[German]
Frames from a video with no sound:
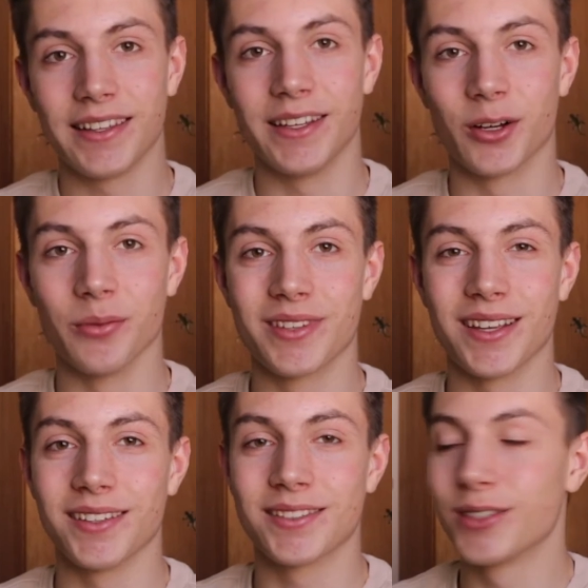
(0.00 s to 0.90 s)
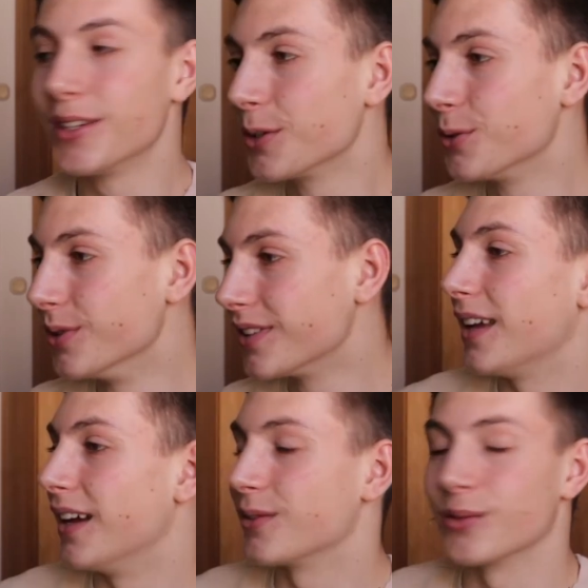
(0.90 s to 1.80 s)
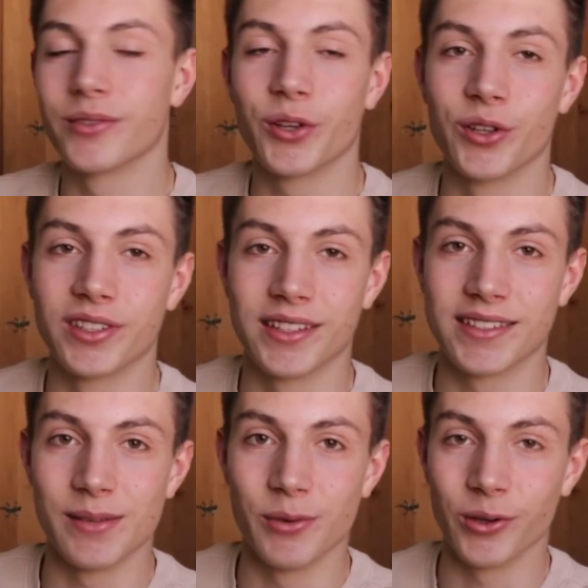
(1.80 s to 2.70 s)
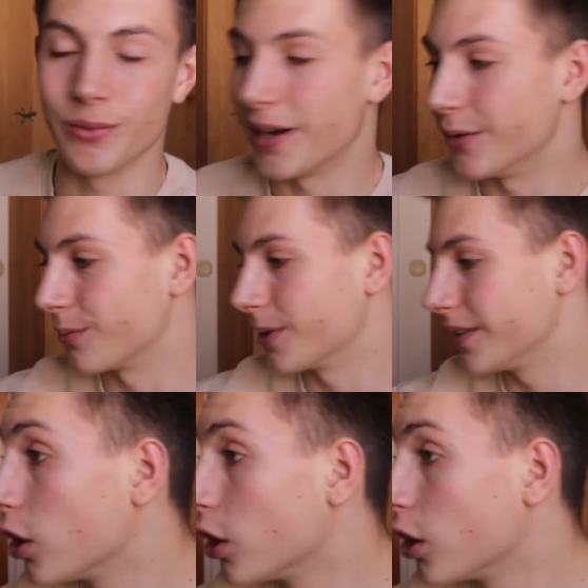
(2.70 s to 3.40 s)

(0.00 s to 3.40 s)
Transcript: Jeder Kommentar ist gut. Also könnt ihr ja selber eure Meinung bilden.